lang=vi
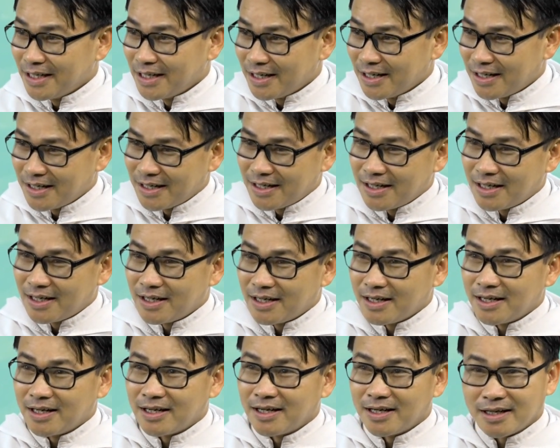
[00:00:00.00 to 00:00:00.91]

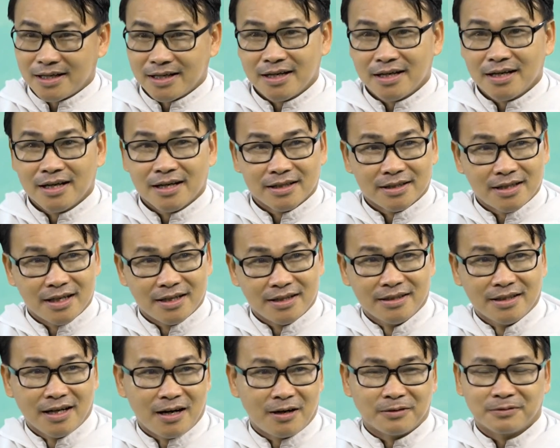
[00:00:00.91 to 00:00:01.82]
ờ,
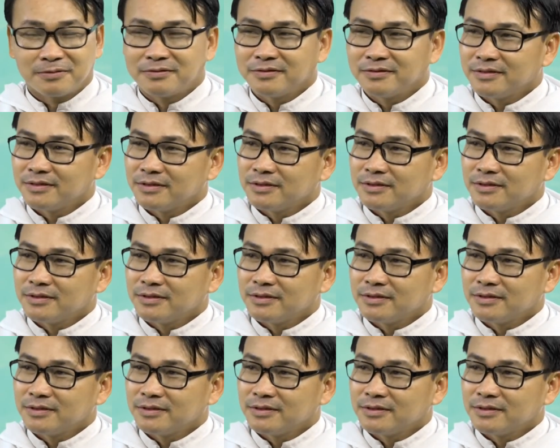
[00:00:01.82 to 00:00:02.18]
thần học